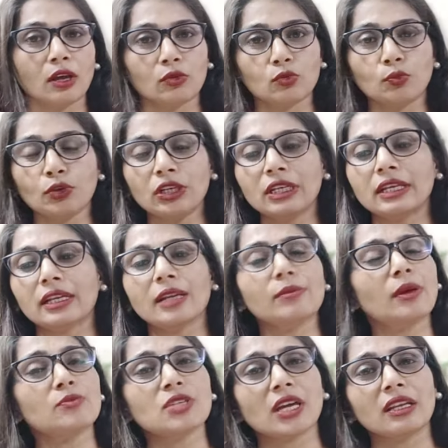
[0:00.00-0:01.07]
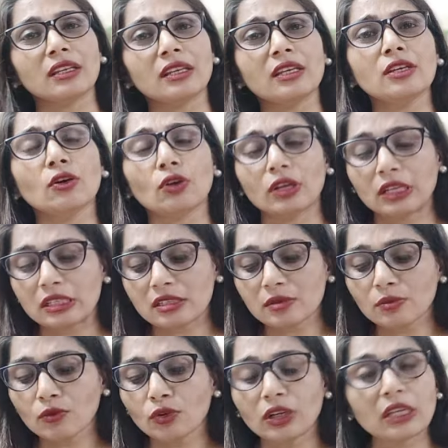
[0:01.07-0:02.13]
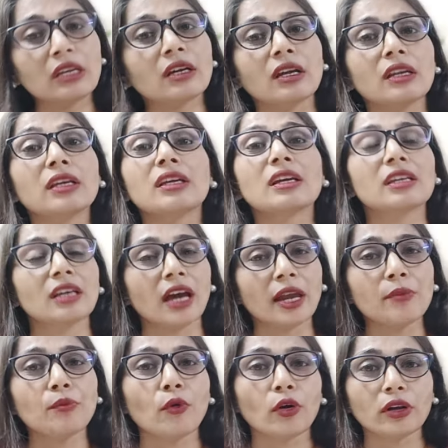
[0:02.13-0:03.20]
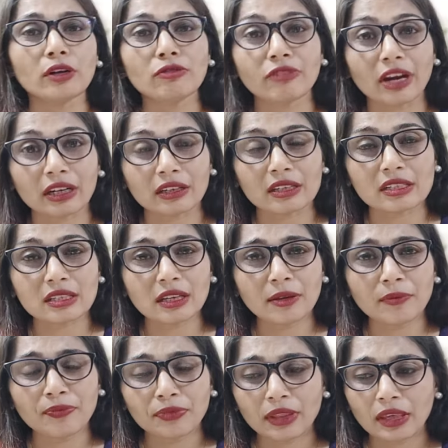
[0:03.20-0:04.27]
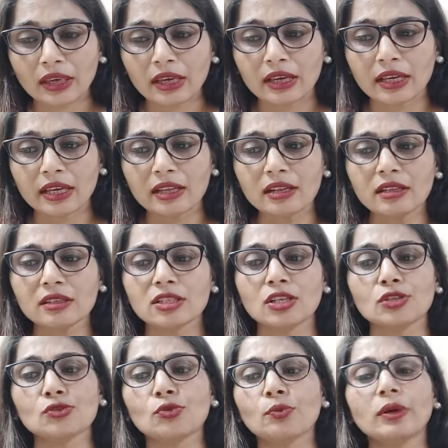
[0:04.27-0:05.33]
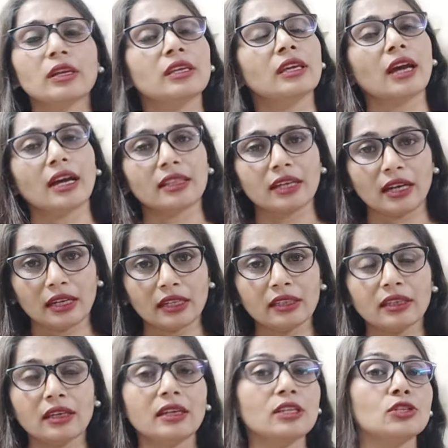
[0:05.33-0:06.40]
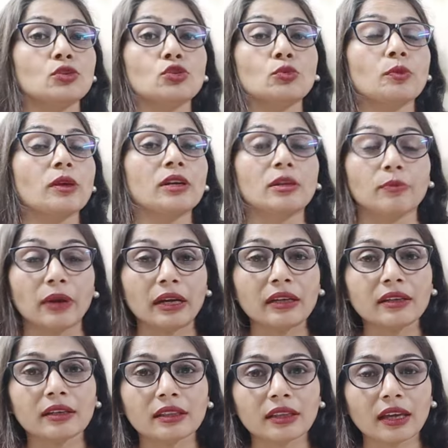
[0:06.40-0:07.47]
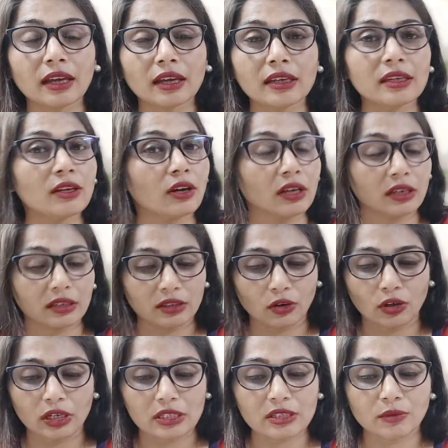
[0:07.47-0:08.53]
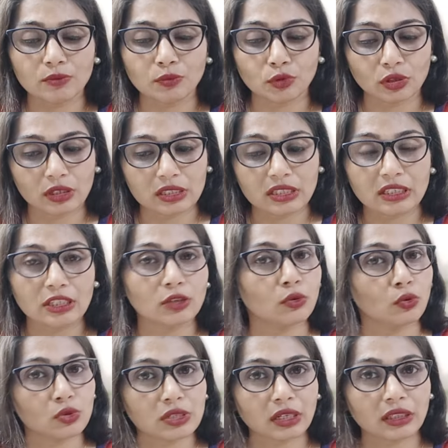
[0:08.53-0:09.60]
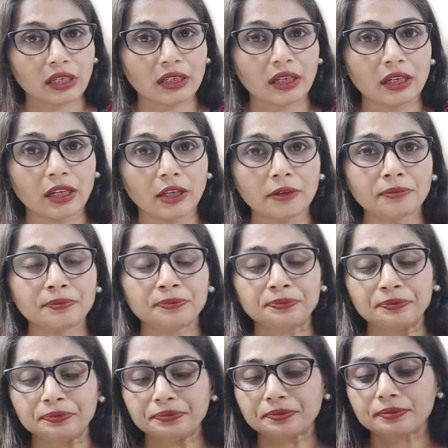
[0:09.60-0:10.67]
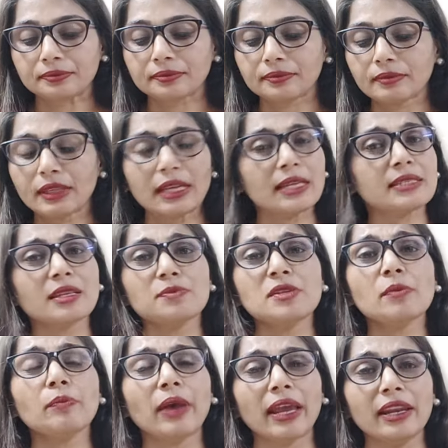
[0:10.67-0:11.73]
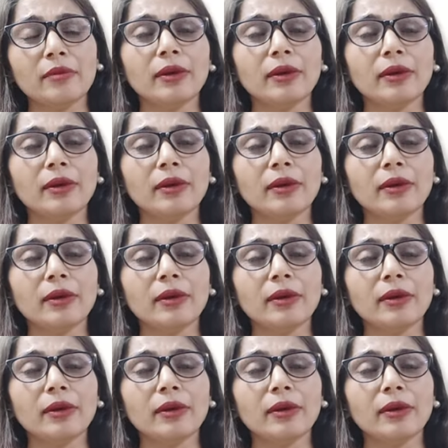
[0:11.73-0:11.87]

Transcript: तो पूरी डिटेल में हम जानेंगे कि ऑटिज़म को ठीक करने के क्या इंपॉर्टेंट फैक्टर्स हैं किन चीज़ों पर ये आधारित है किन चीज़ों पर डिपेंड करता है कि ऑटिज़म पूरी तरह से ठीक हो सकता है या नहीं सबसे पहली